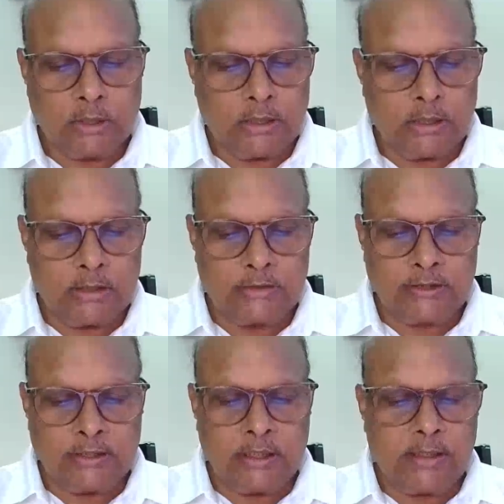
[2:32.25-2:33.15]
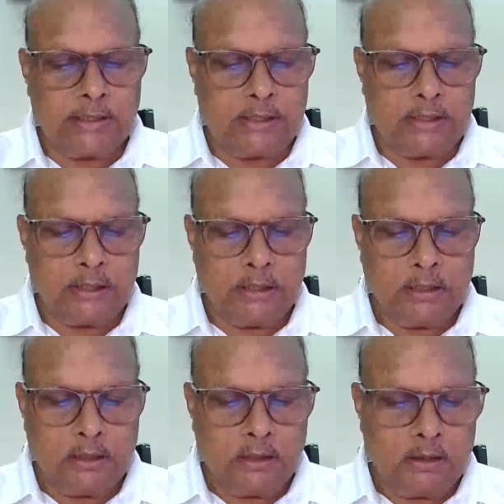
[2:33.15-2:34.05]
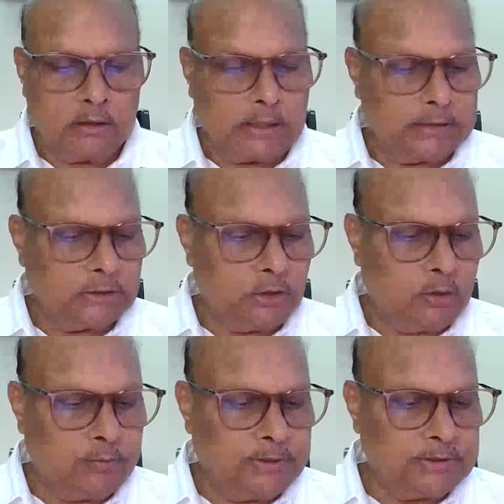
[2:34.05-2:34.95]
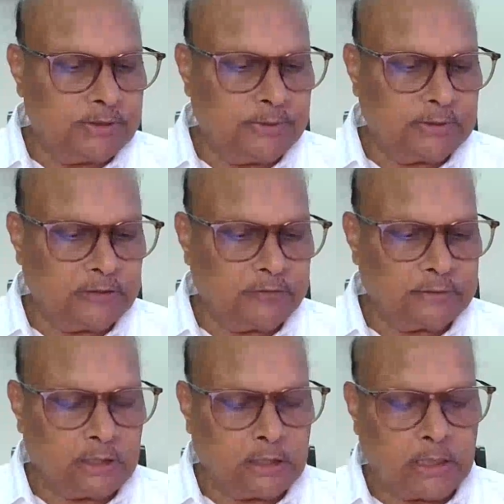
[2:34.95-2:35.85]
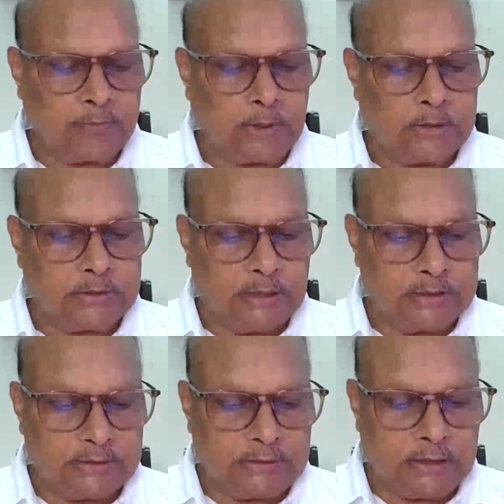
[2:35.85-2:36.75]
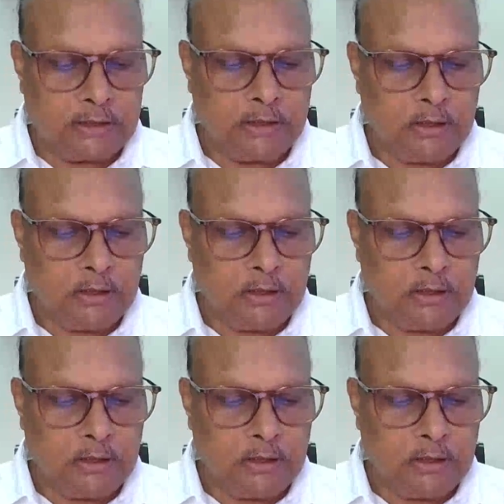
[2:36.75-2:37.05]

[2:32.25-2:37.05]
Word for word: గణన చేయాలనే కేంద్రంలో బీసీ మంత్రిత్వ శాఖ ఏర్పాటు చేయాల్సిందిగా